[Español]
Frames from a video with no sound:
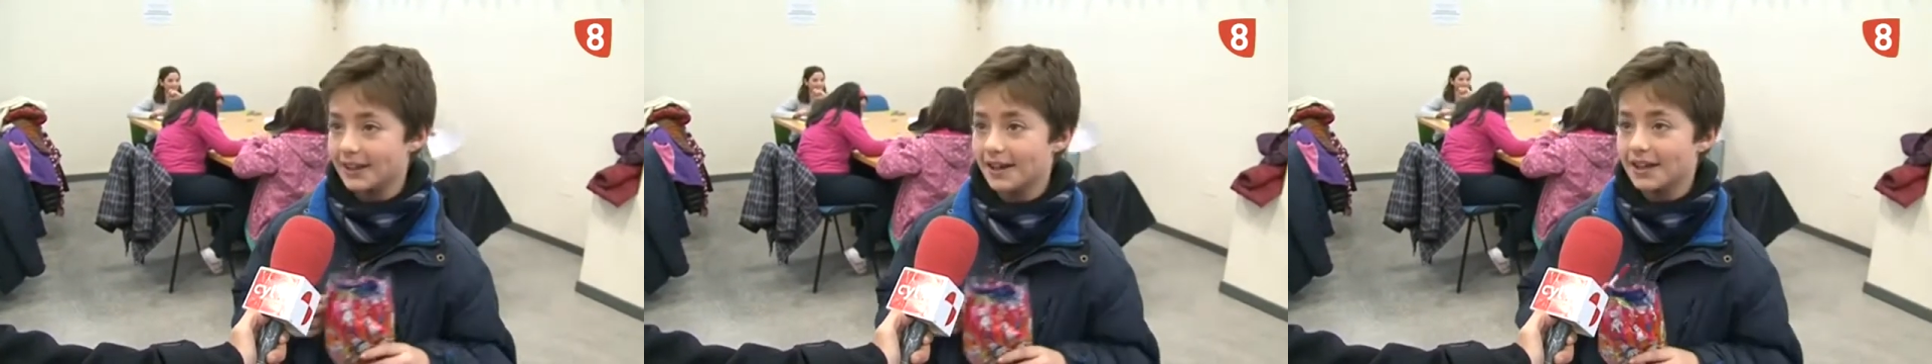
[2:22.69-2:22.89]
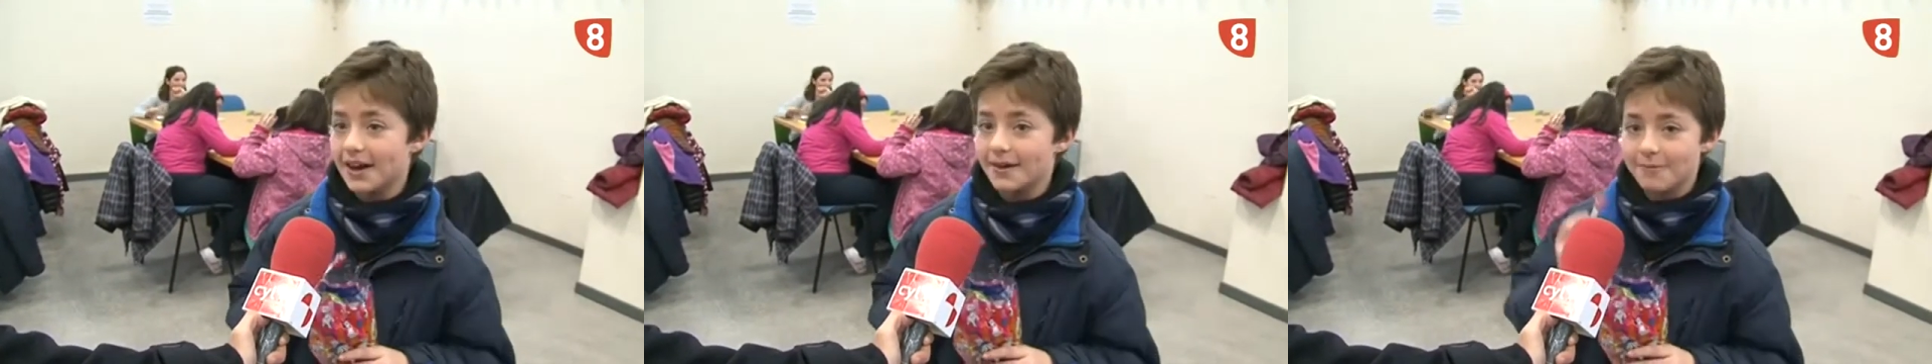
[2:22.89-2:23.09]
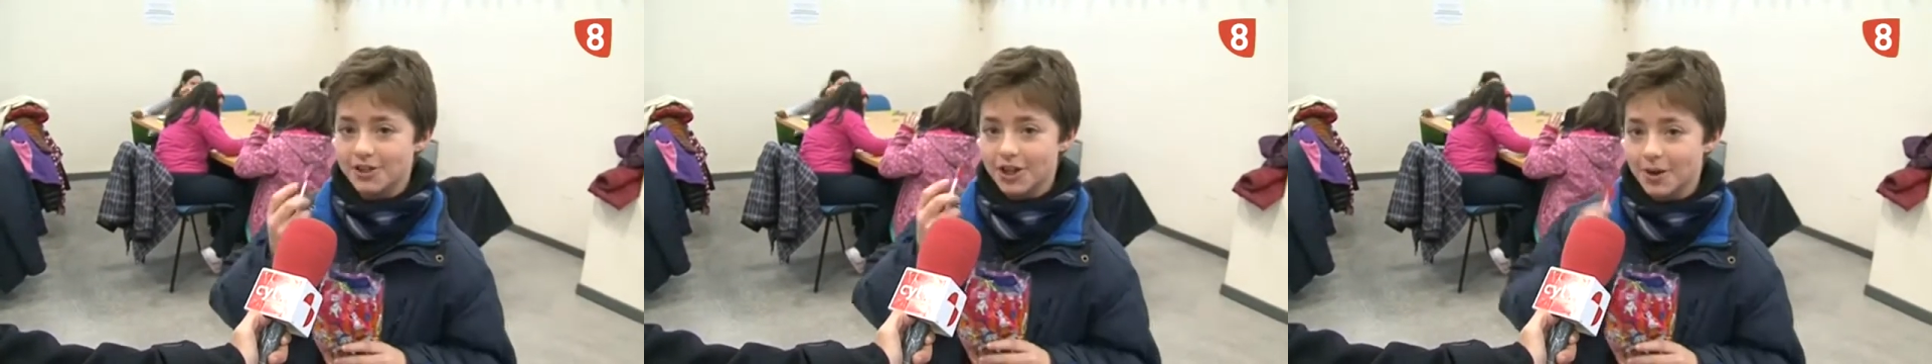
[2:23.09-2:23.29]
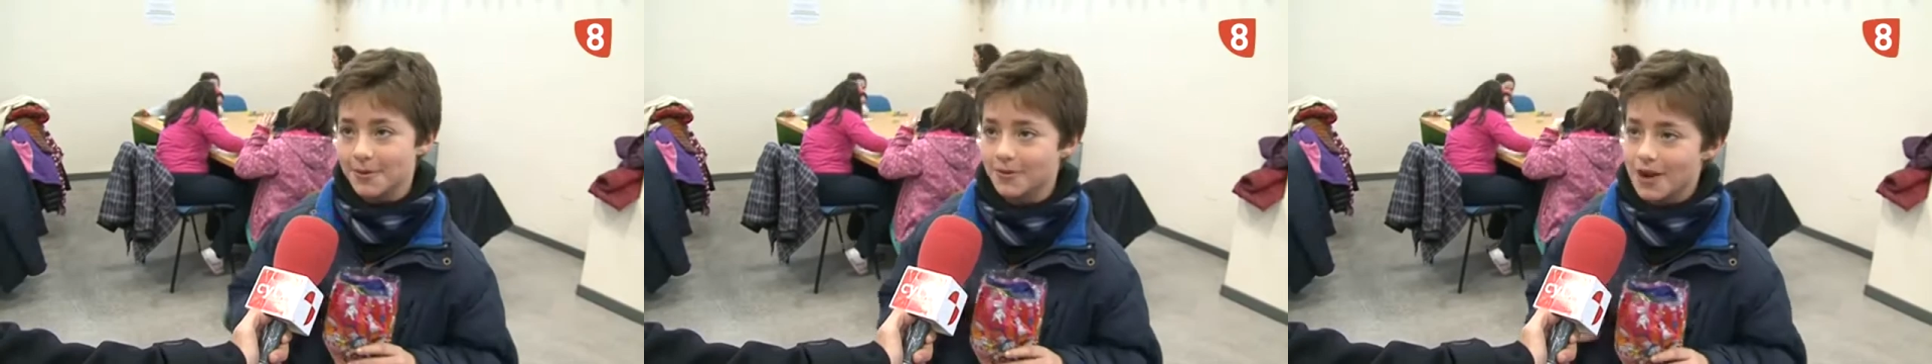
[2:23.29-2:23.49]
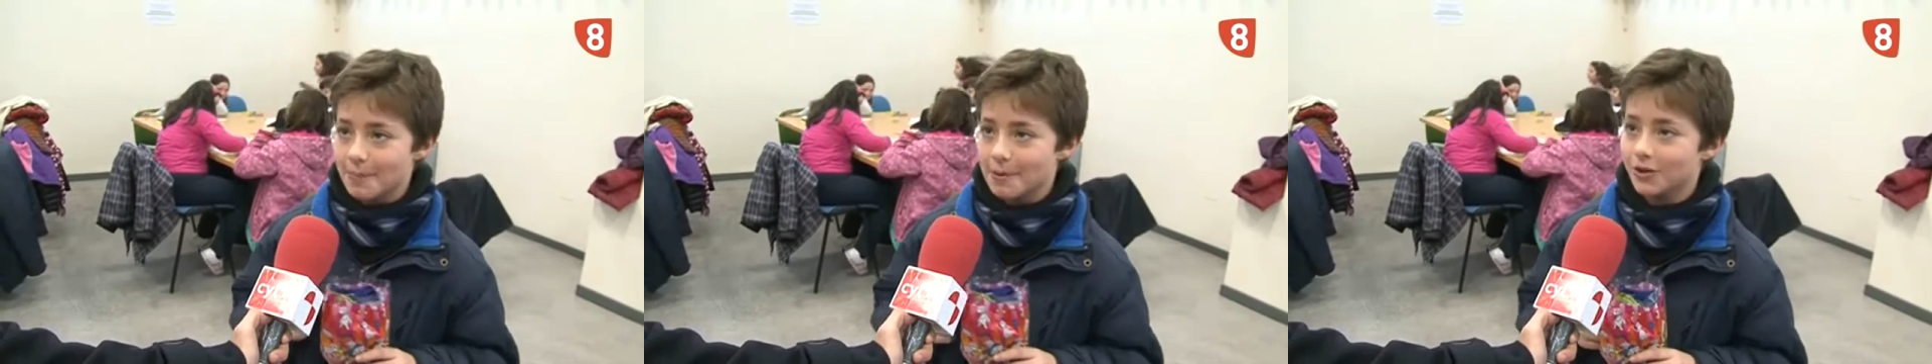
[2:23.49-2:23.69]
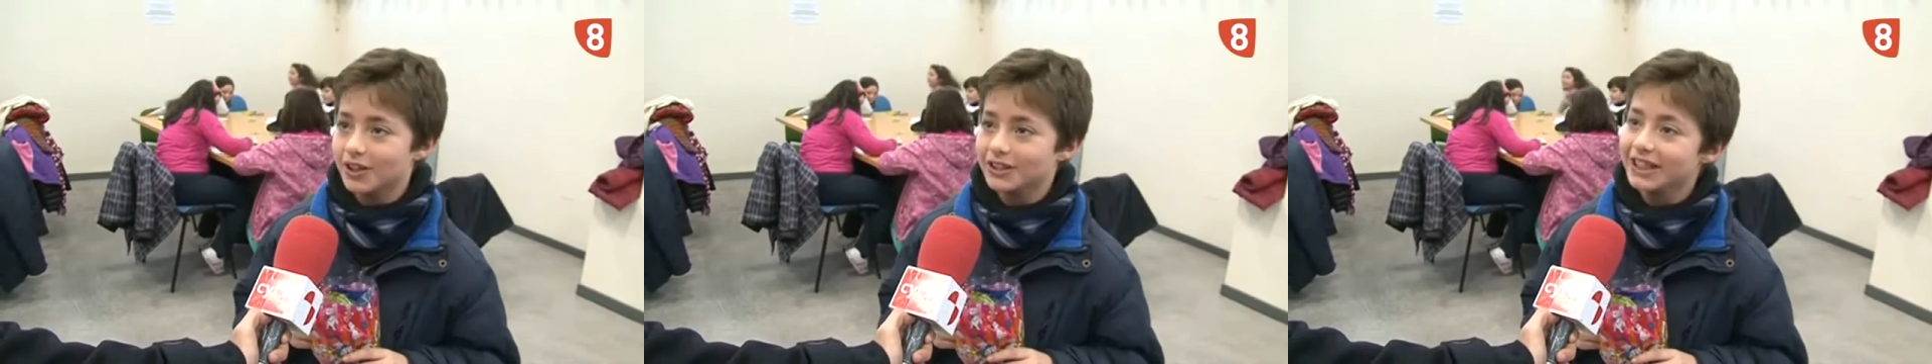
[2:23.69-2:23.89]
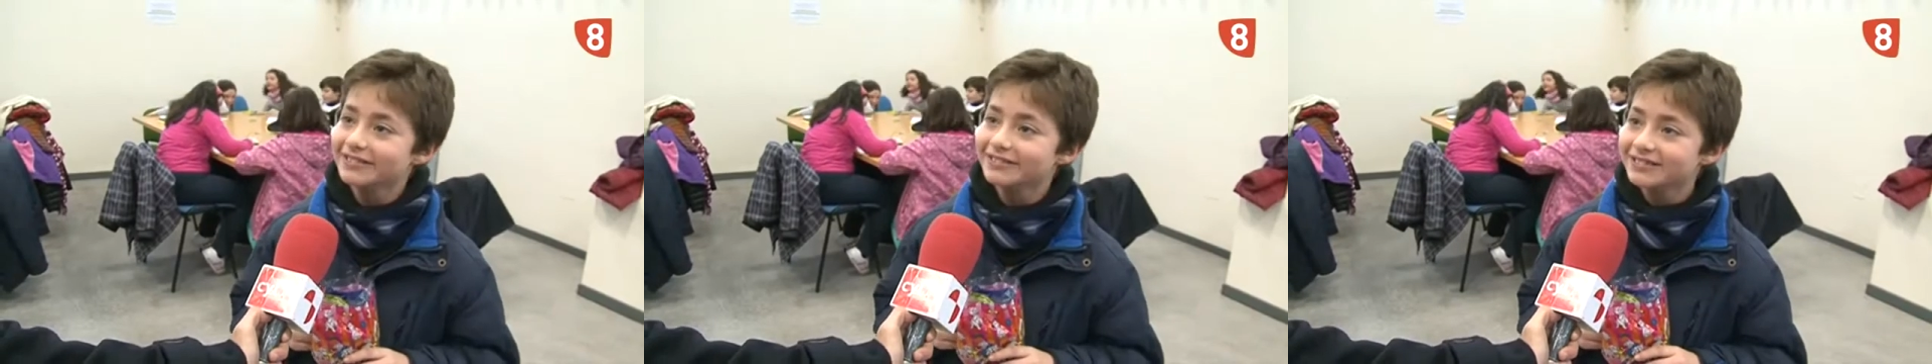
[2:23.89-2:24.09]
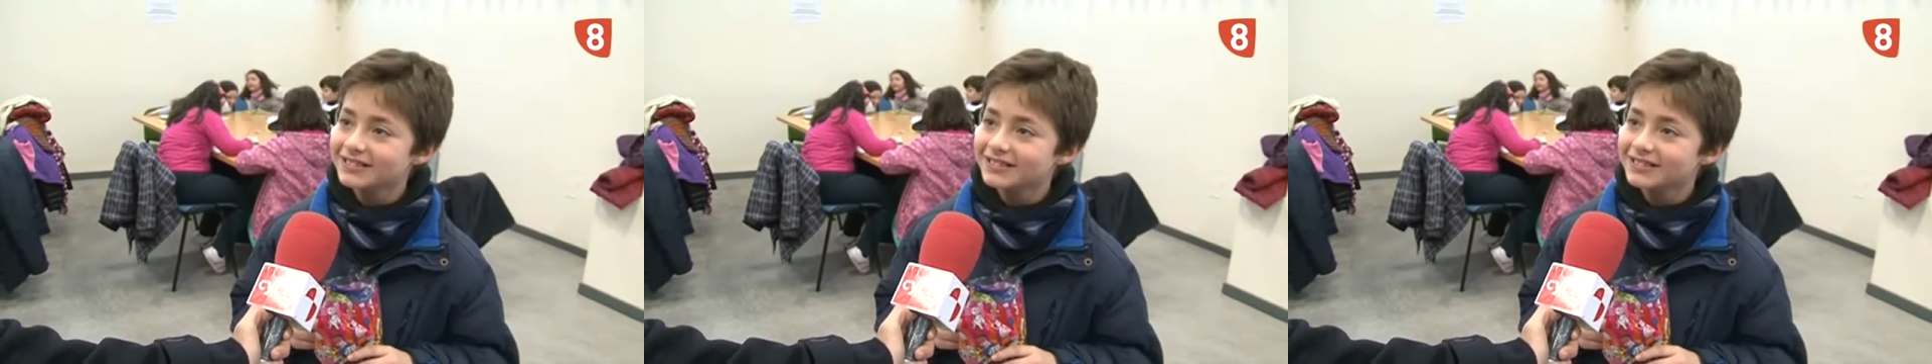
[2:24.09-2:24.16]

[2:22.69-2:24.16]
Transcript: y ahora me estoy comiendo una piruleta